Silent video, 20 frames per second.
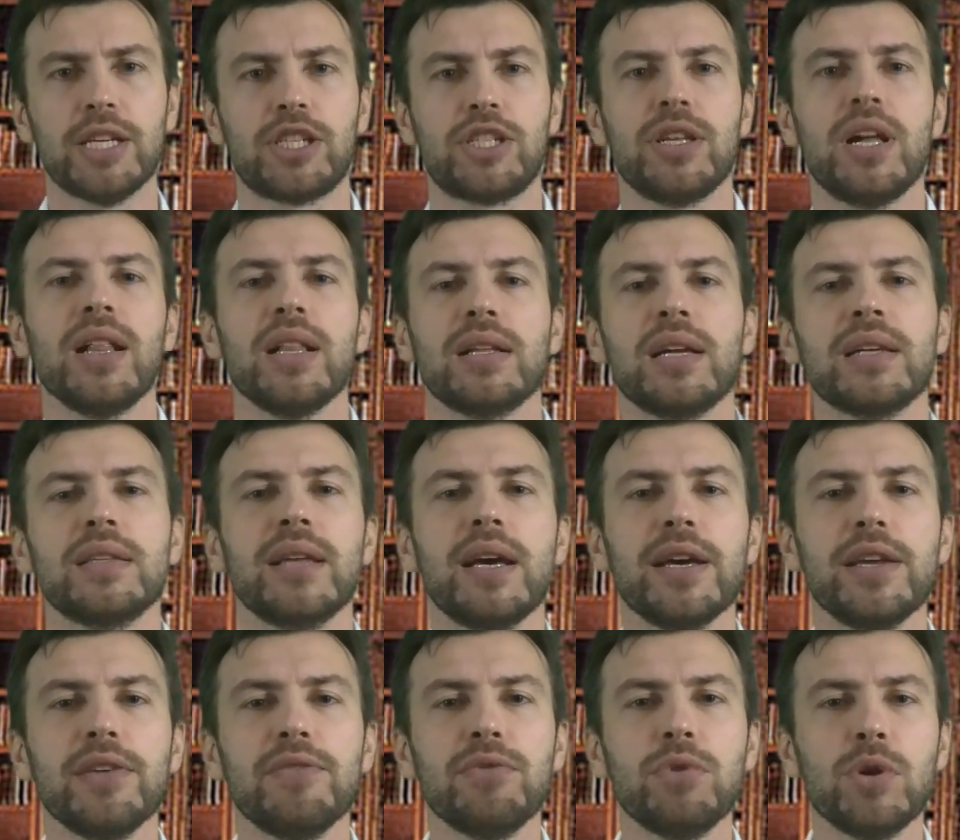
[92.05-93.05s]
Ждал,
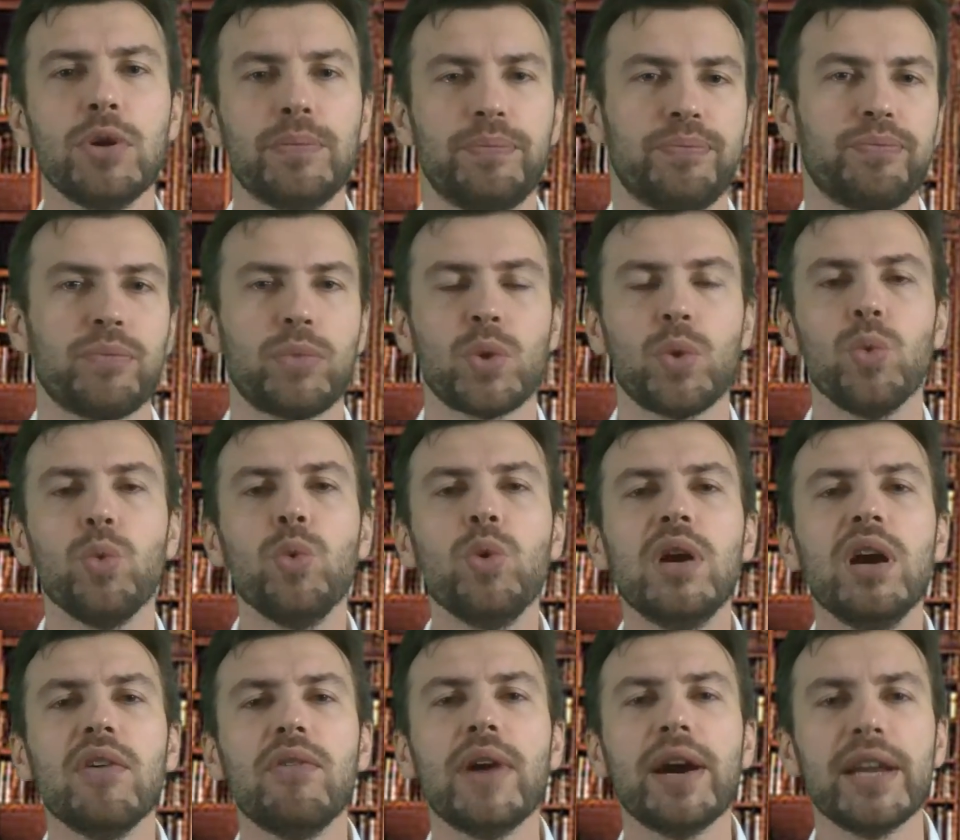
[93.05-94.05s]
когда его
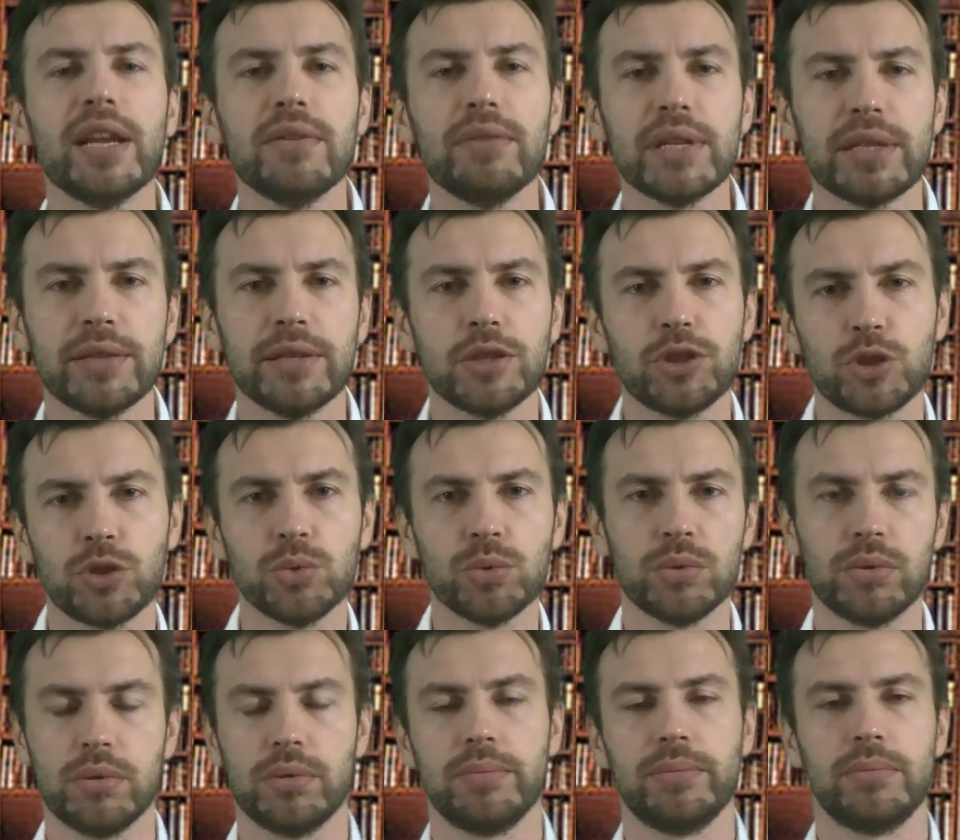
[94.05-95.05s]
уговаривать
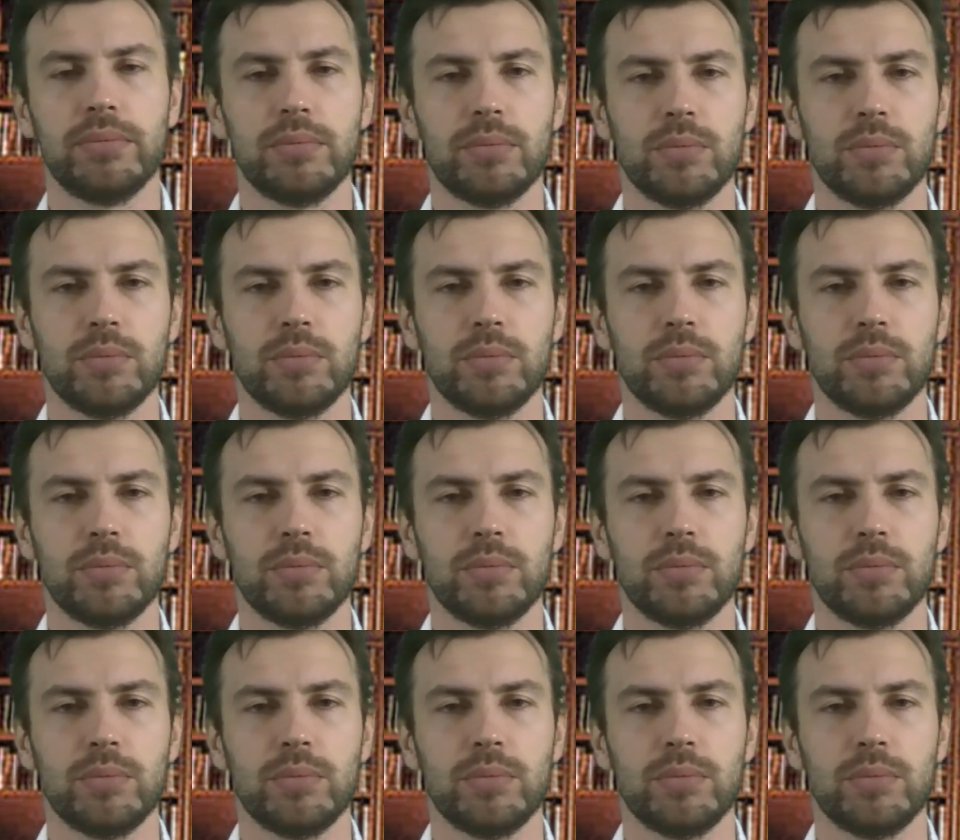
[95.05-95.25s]
начнут.